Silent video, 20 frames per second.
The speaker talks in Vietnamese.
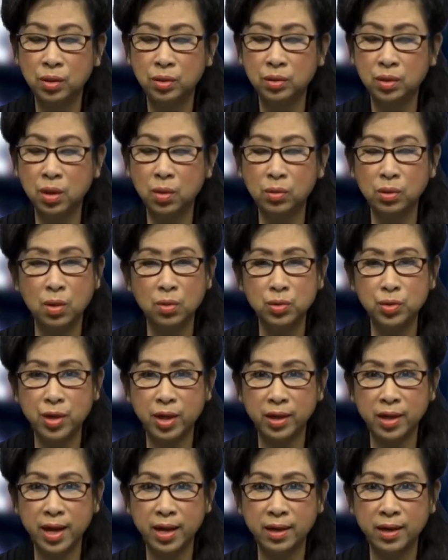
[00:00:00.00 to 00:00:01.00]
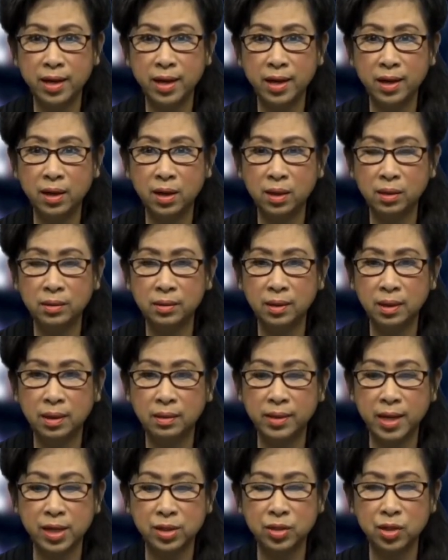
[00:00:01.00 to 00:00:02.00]
câu, câu chuyện này đi ờ,
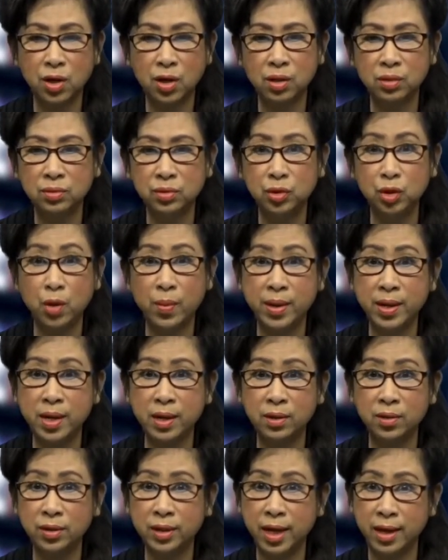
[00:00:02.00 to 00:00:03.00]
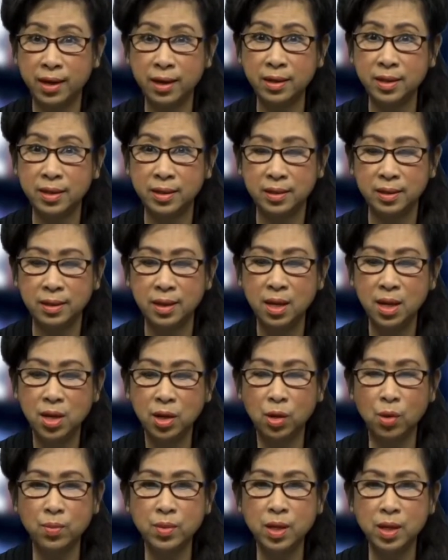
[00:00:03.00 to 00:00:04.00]
để cho Joe Biden có thể đắc cử
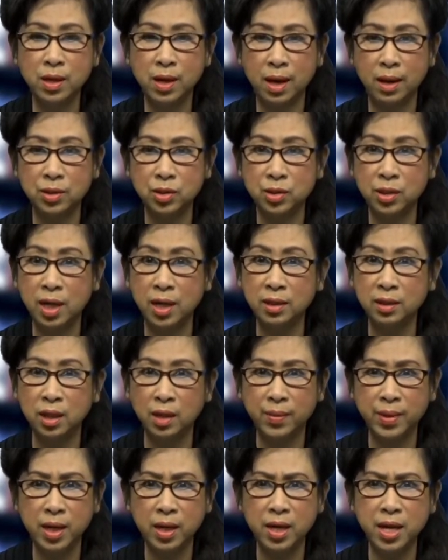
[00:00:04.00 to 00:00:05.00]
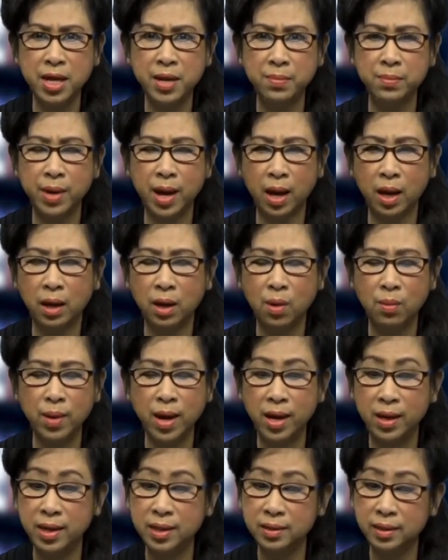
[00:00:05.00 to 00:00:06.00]
cũng như là Hunter Biden im lặng không
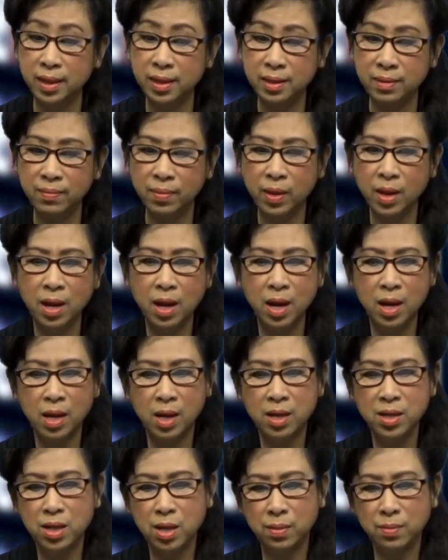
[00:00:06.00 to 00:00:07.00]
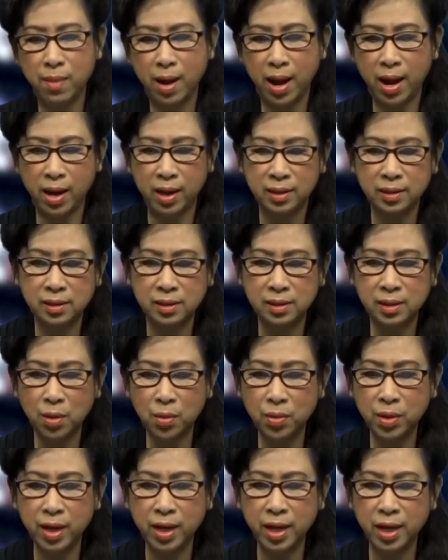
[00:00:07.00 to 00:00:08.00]
hề lên tiếng. Nhưng mà
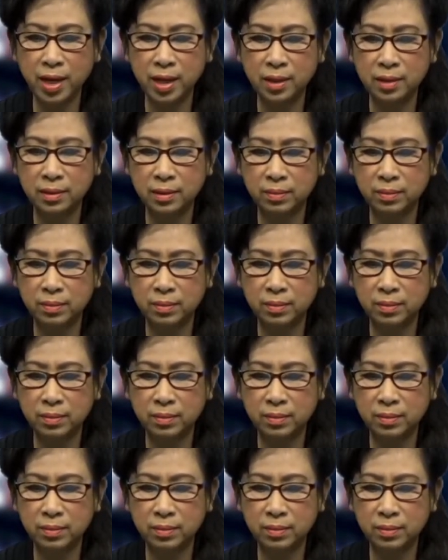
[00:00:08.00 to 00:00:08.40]
sau khi